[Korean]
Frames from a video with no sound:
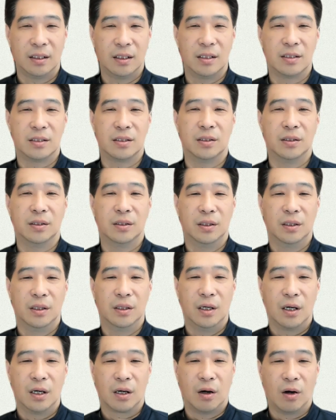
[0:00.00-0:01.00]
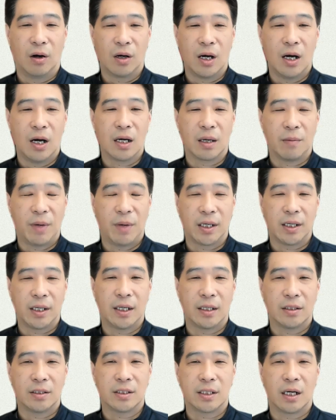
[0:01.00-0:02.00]
그래서 건강하게 막
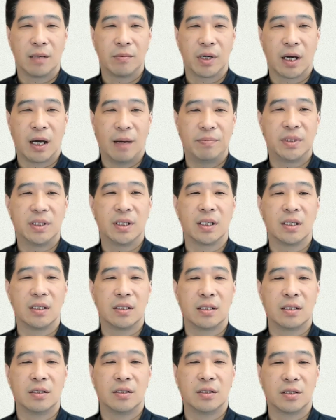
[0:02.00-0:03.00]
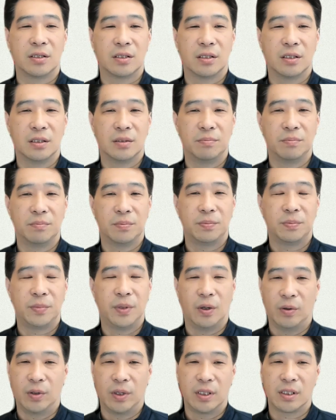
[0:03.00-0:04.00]
일하던 사람이 갑자기 쓰러져서
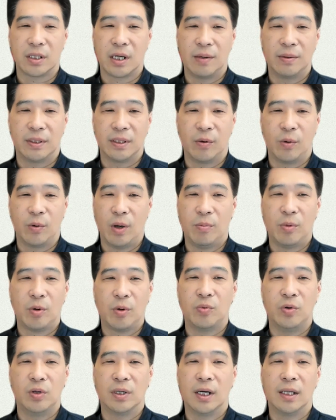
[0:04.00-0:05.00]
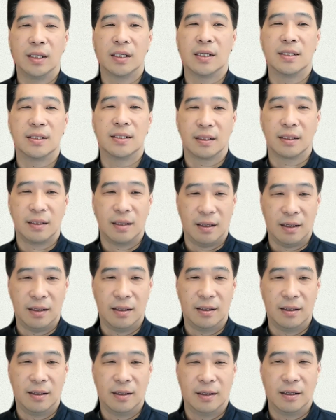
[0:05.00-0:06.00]
병원에서 왔는데 회복 불가능한 상태
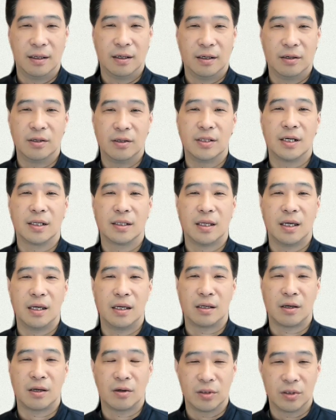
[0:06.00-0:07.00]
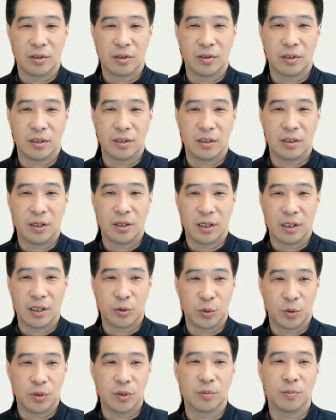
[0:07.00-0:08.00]
그런 상태에 겪는 것들을 저희가
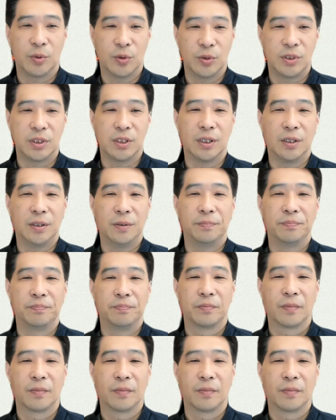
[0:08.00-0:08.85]
종종 보지요.